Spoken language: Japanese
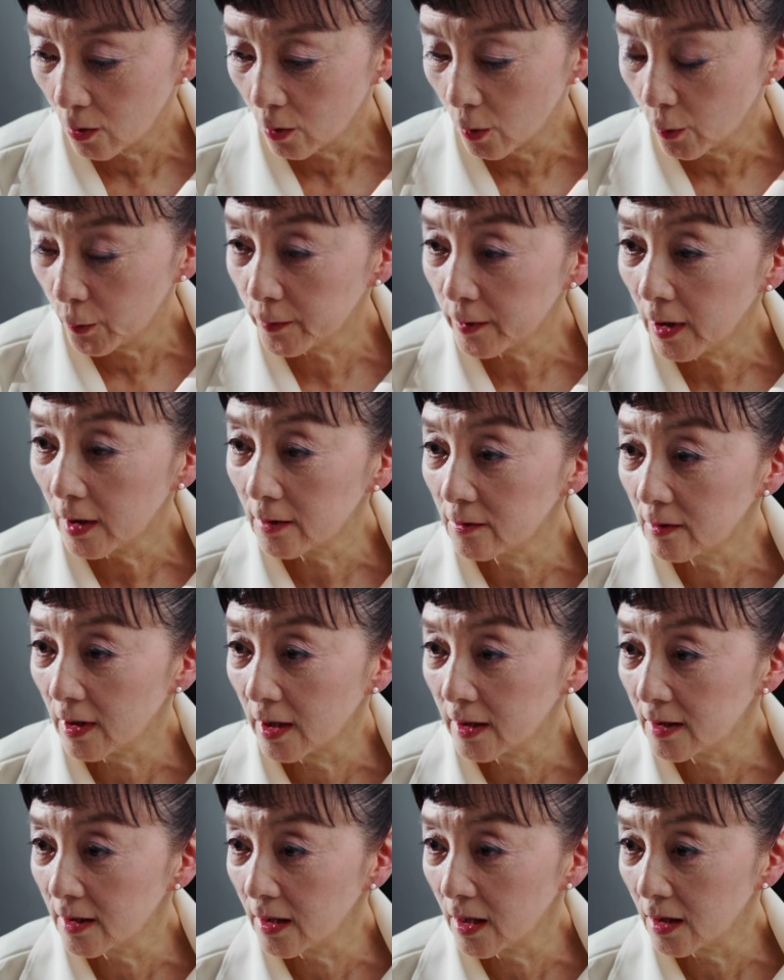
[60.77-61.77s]
こう深く
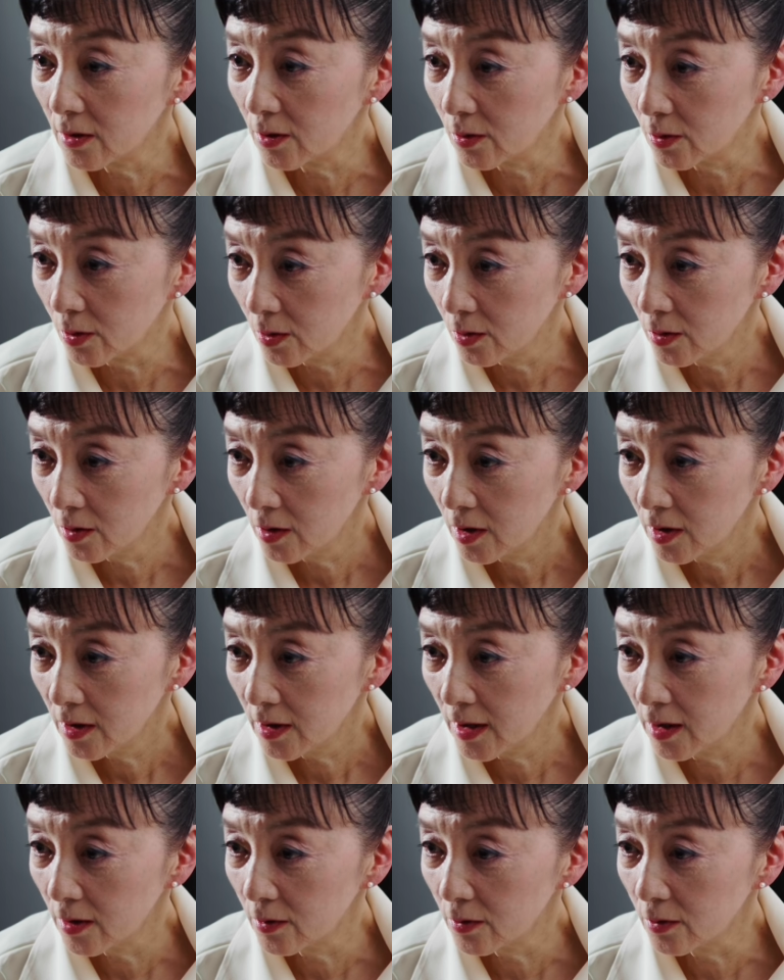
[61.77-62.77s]
なっていくっ
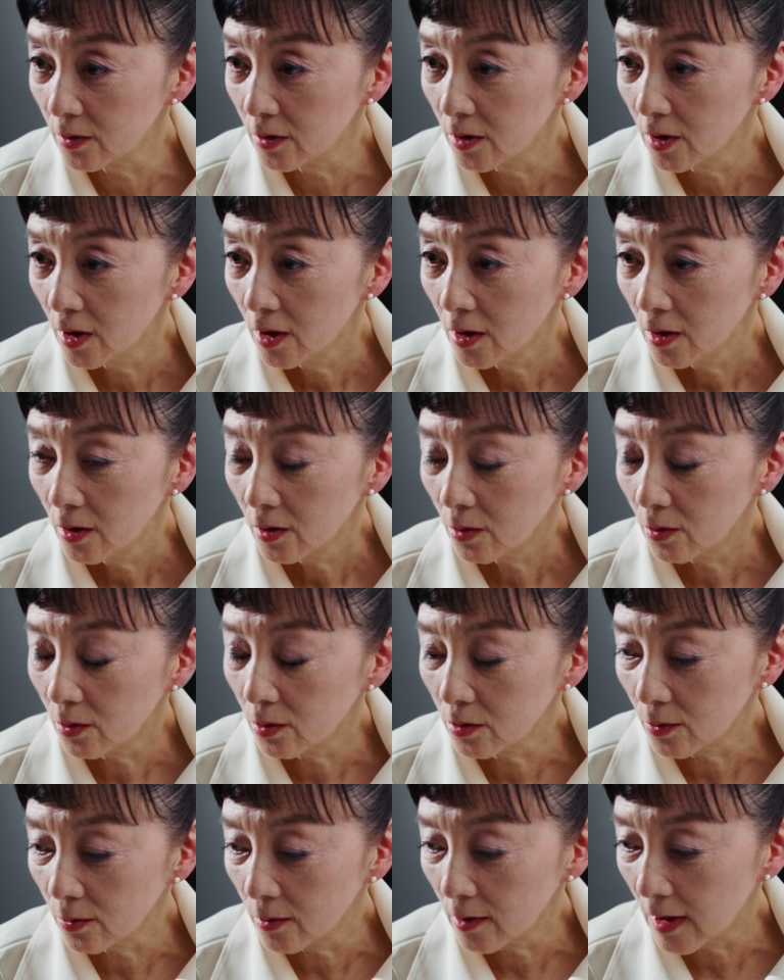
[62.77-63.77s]
ていう
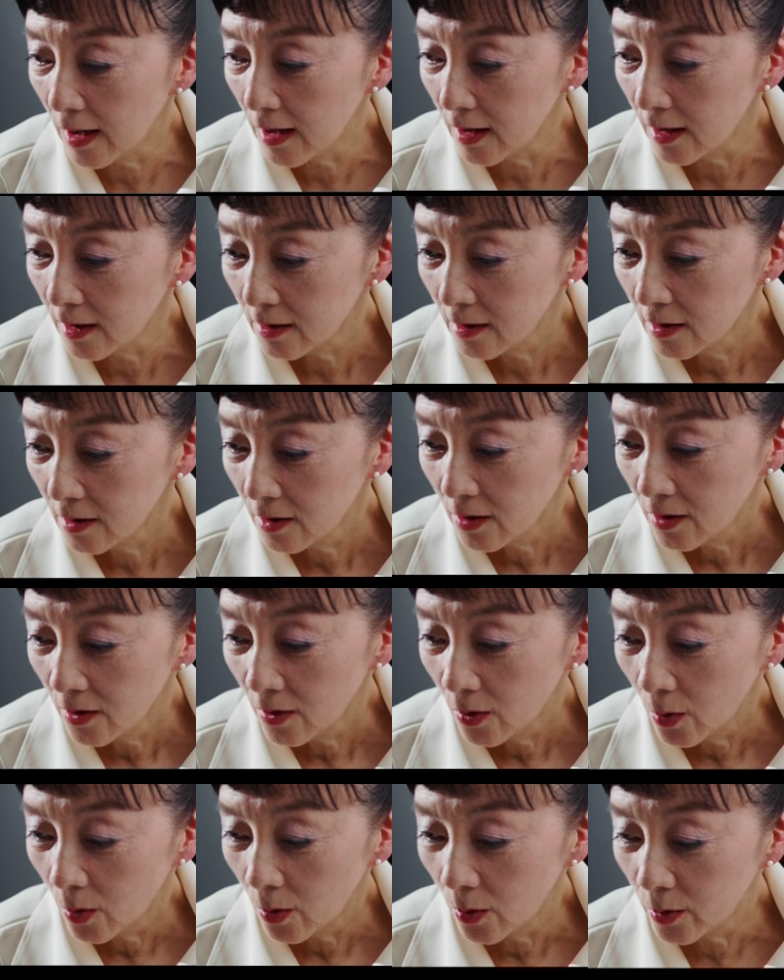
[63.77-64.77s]
ことが
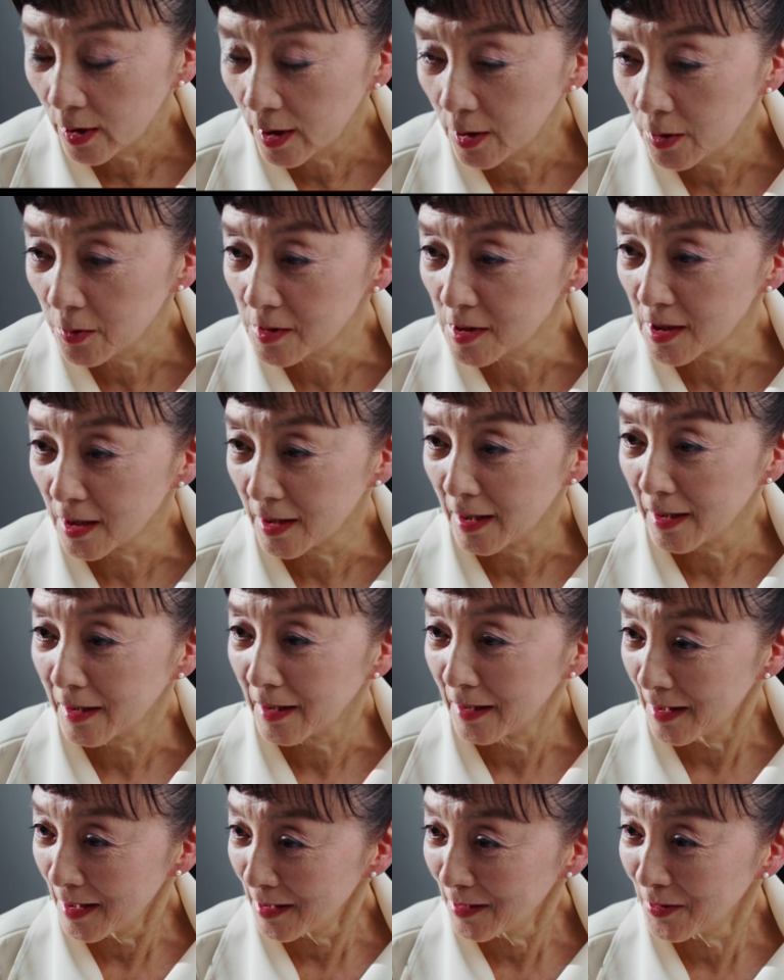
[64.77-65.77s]
起きるんじゃな
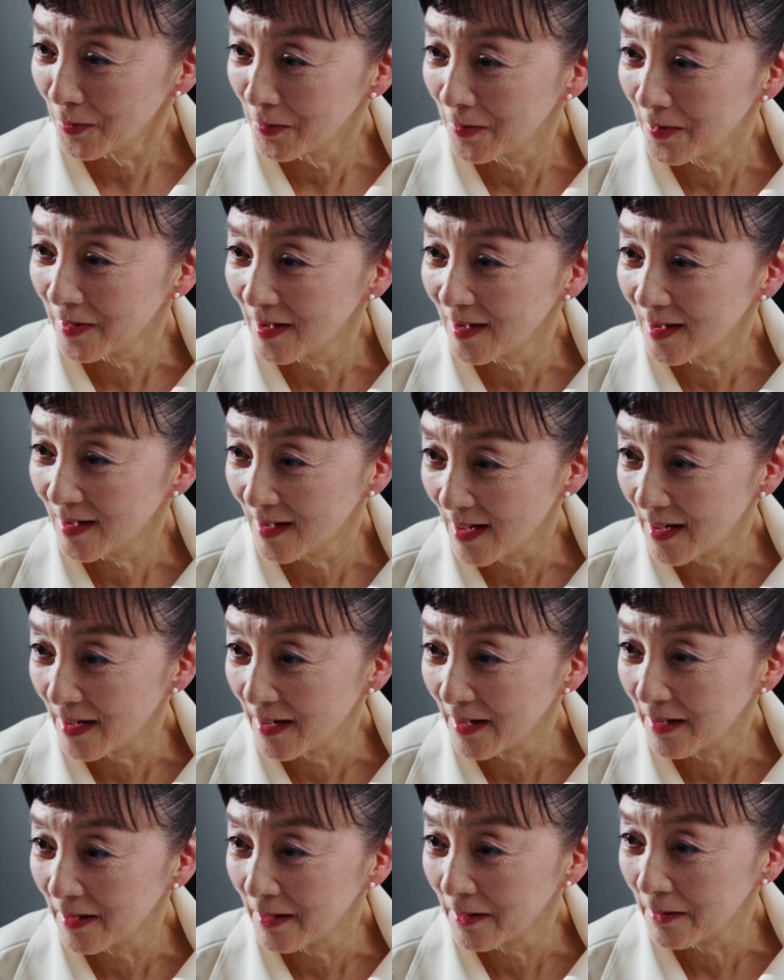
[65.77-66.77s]
いかなと思っ
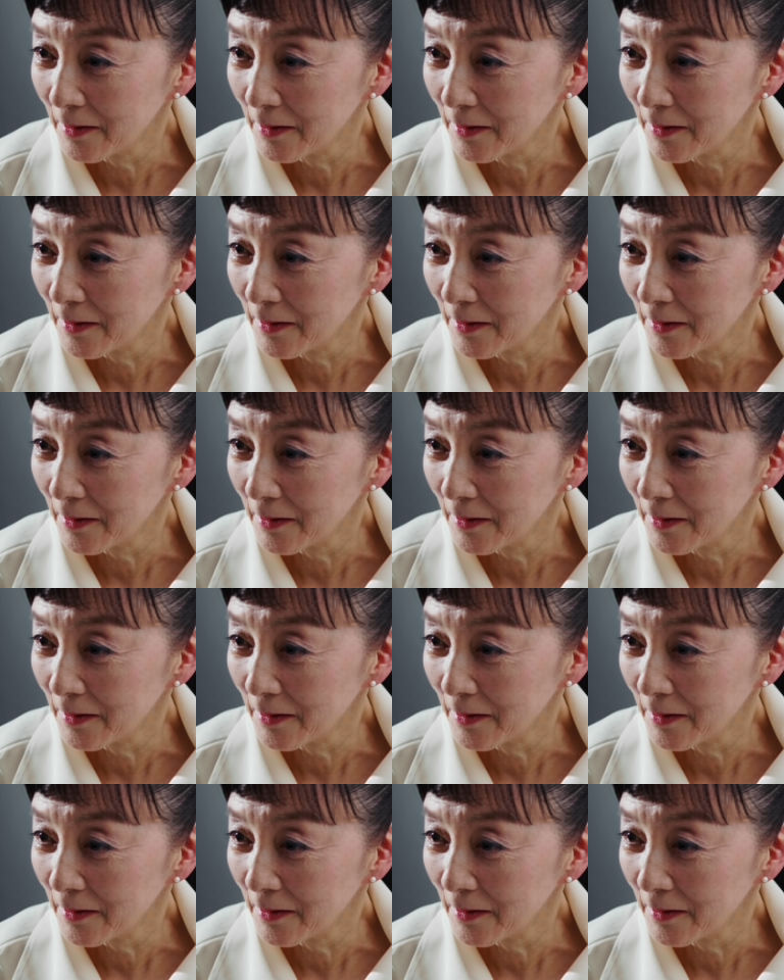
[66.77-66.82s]
て